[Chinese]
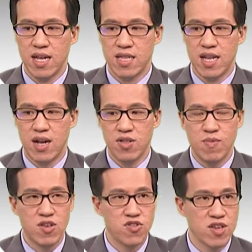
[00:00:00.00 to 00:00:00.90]
然后这
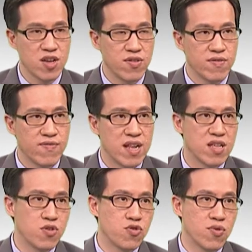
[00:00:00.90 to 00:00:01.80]
边是一个范
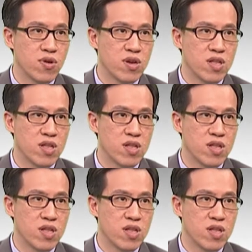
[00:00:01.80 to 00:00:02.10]
例，说